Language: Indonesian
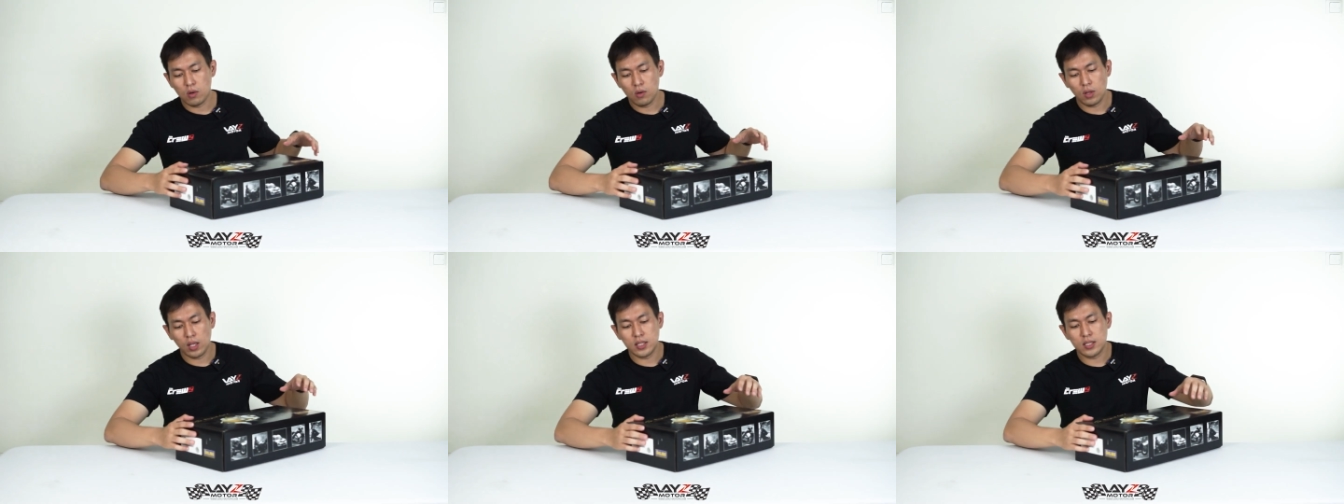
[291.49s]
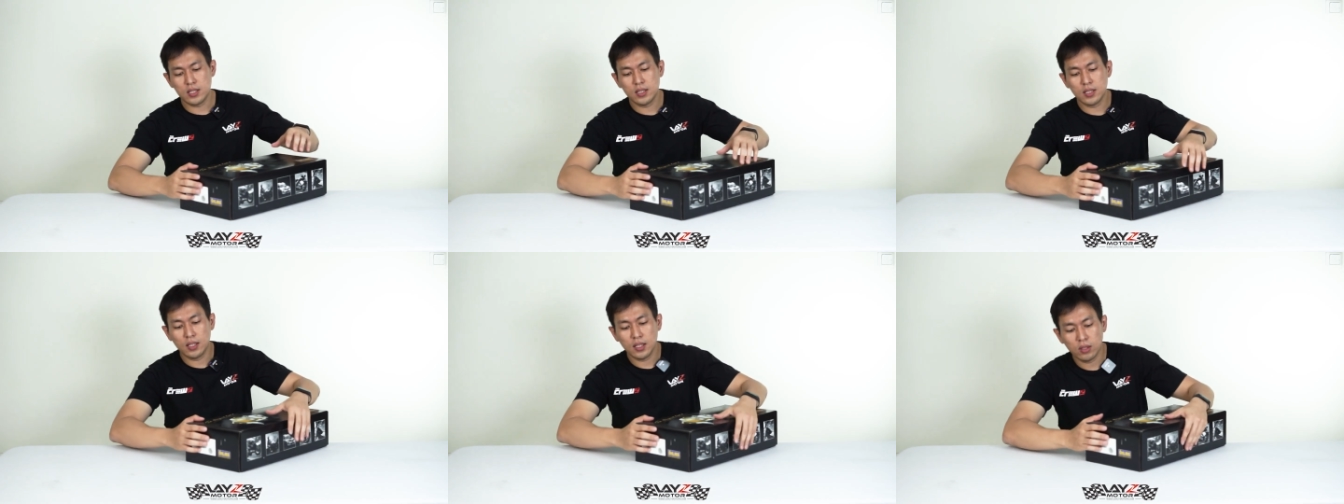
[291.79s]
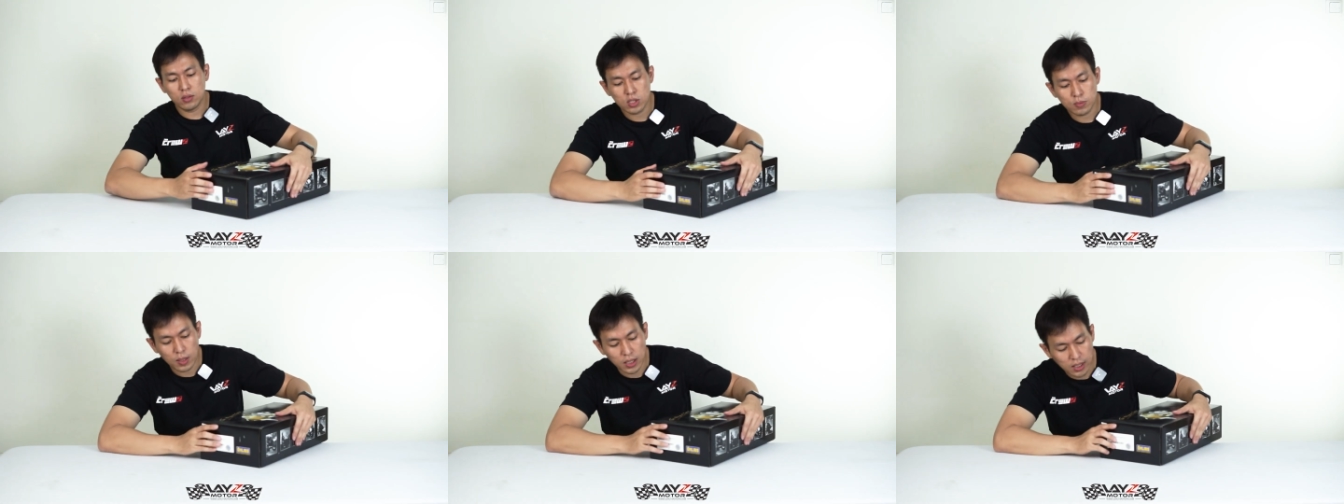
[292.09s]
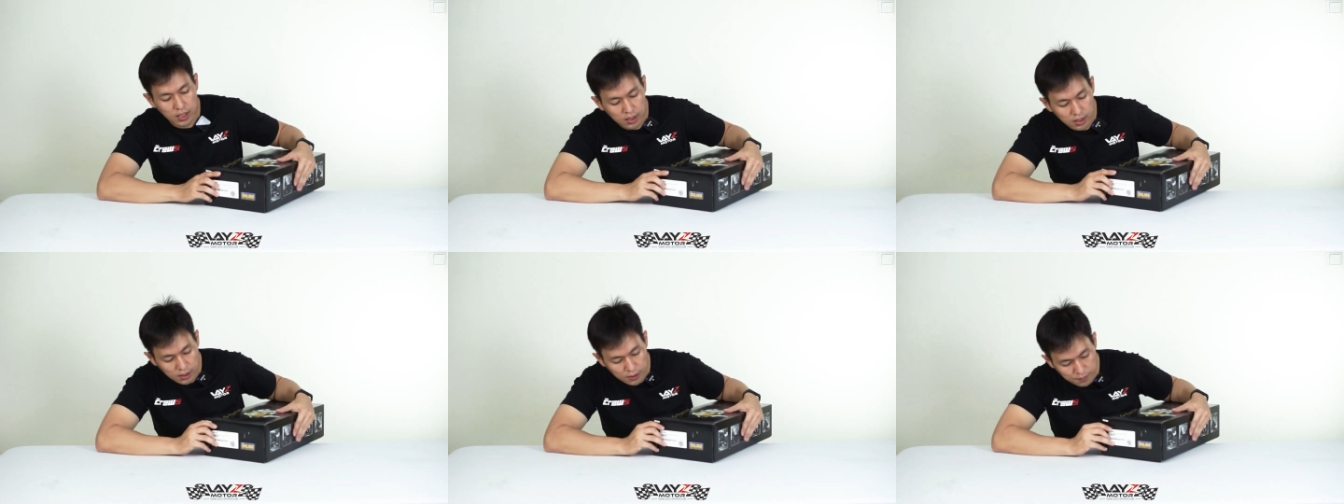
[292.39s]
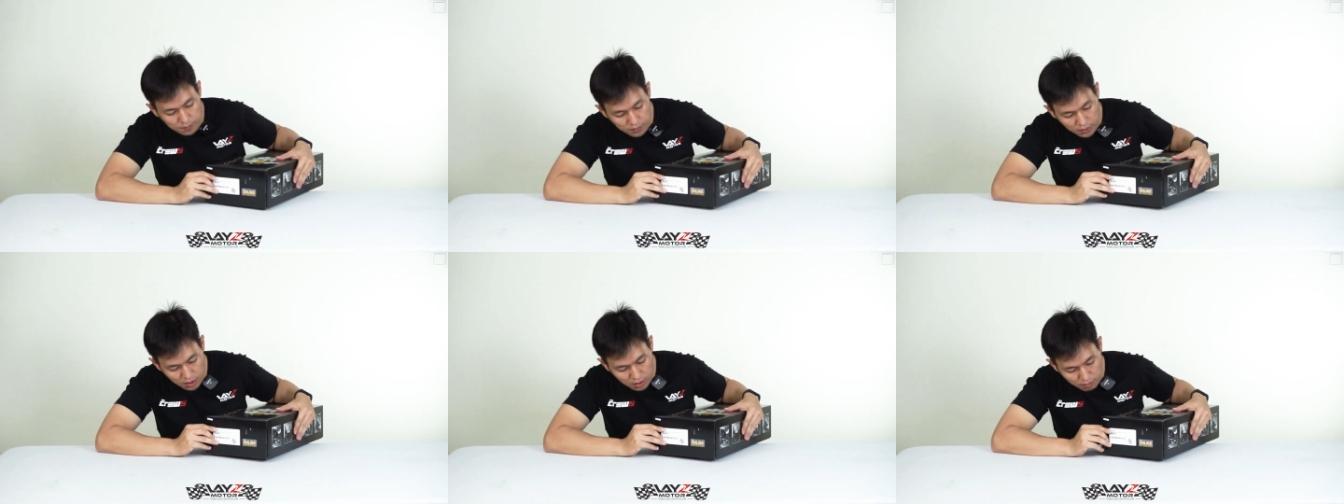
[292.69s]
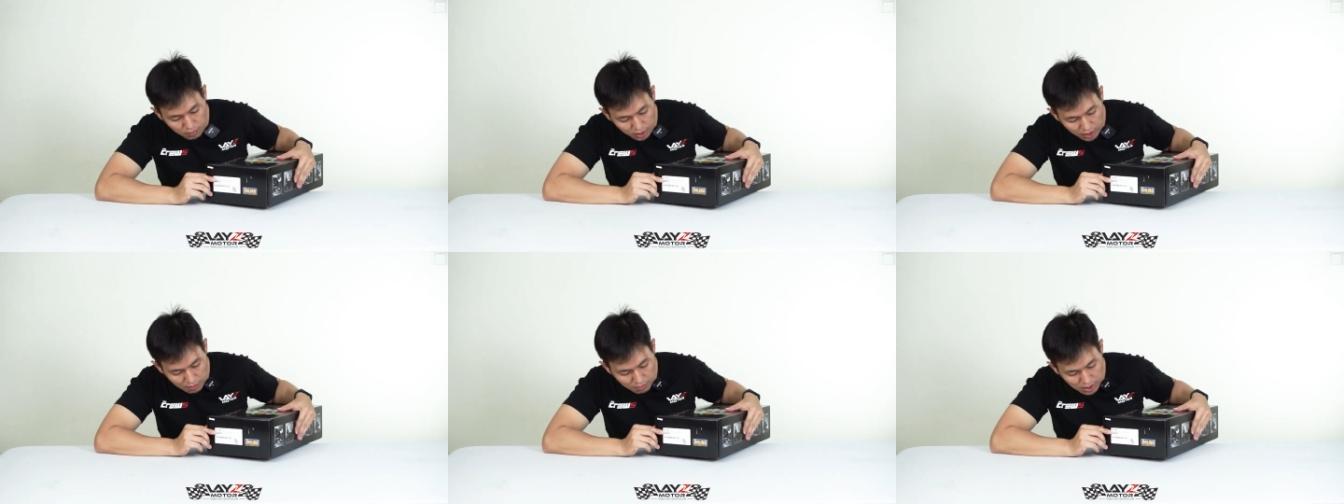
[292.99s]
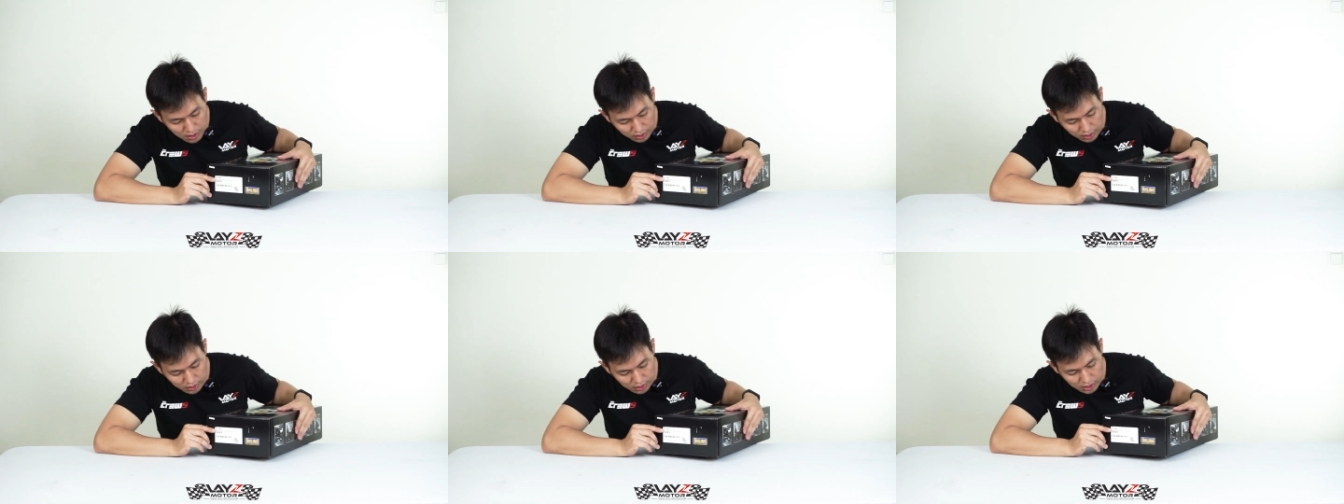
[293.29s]
original itu seperti ini
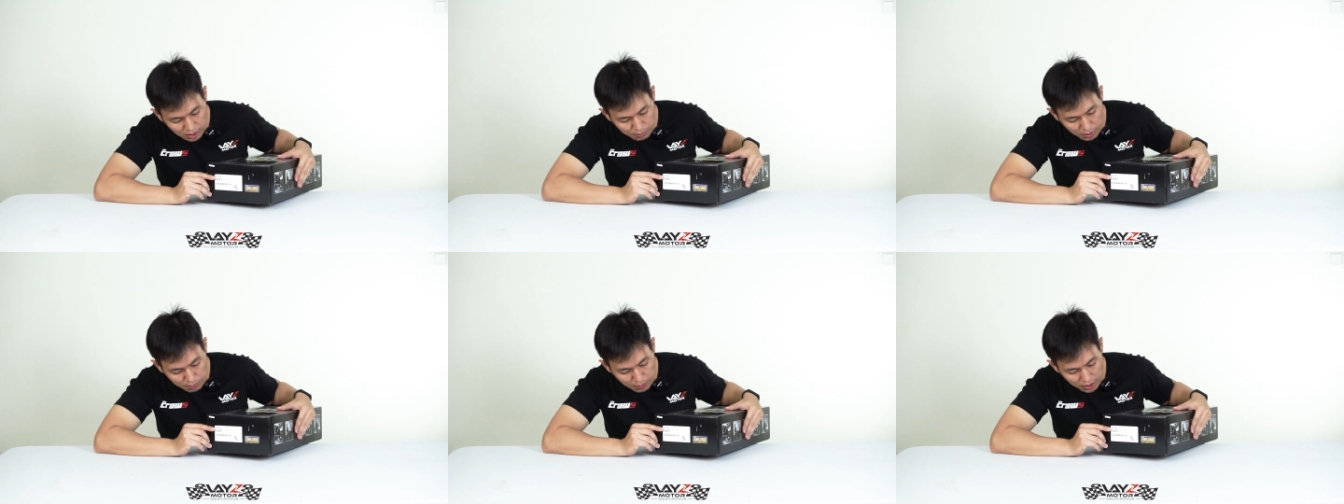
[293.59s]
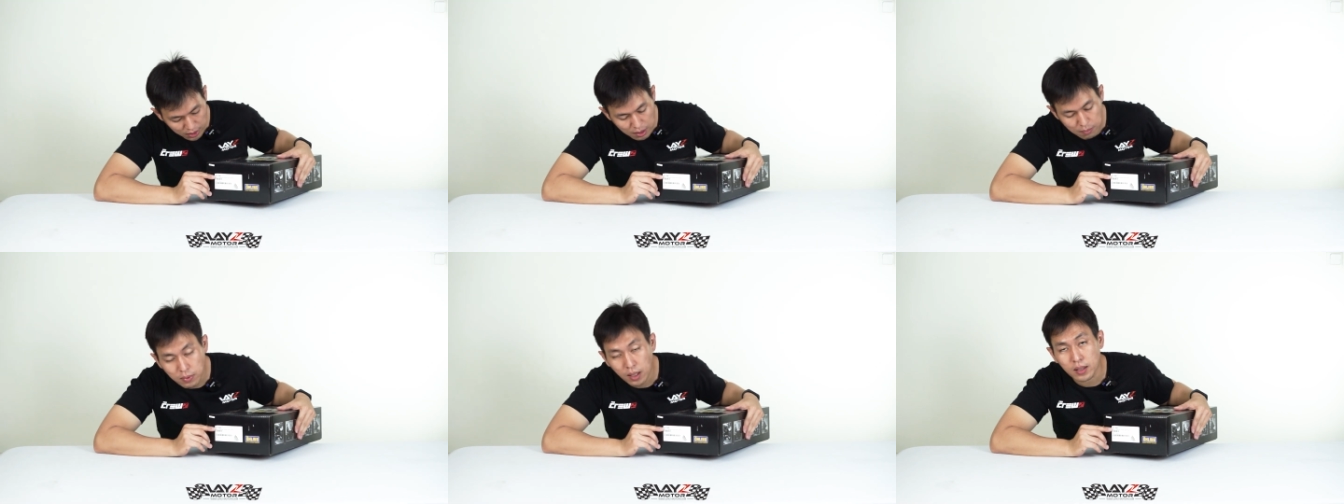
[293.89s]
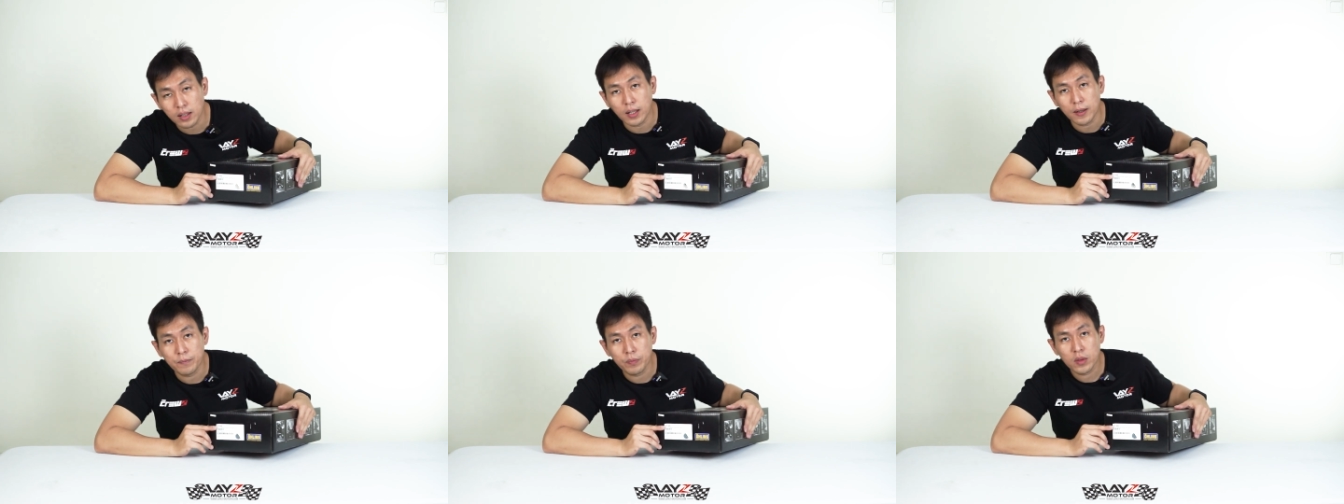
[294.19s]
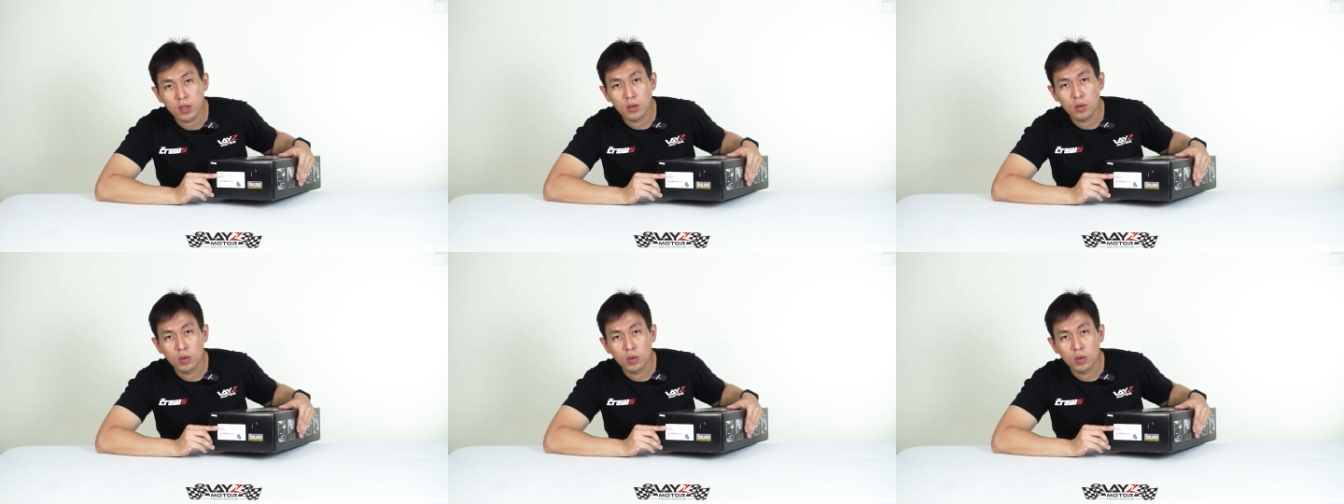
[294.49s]
pertama kita dapat part numbernya